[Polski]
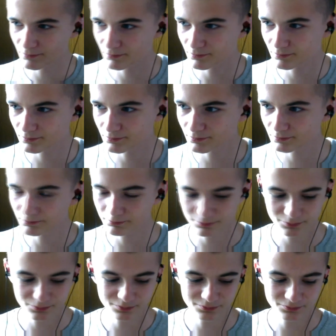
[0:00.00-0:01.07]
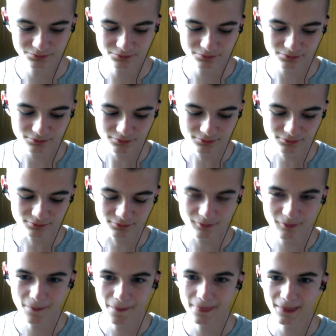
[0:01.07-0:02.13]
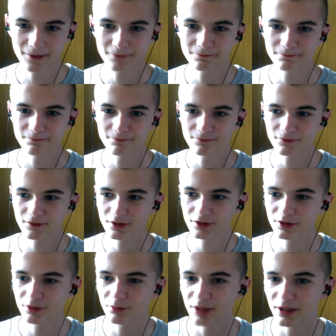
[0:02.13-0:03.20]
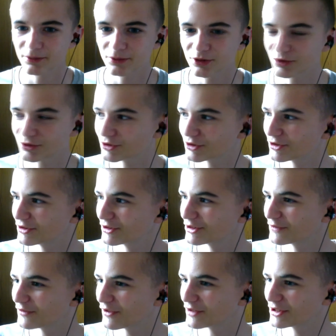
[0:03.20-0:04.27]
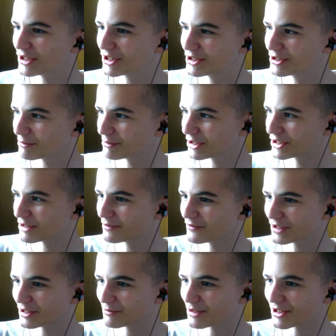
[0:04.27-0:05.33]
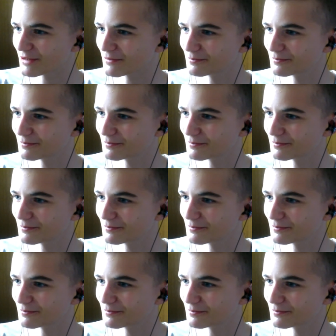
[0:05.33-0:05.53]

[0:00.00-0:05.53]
Dobra. To tyle. Dobra, no to e, dwa waderki są dla ciebie w takim razie.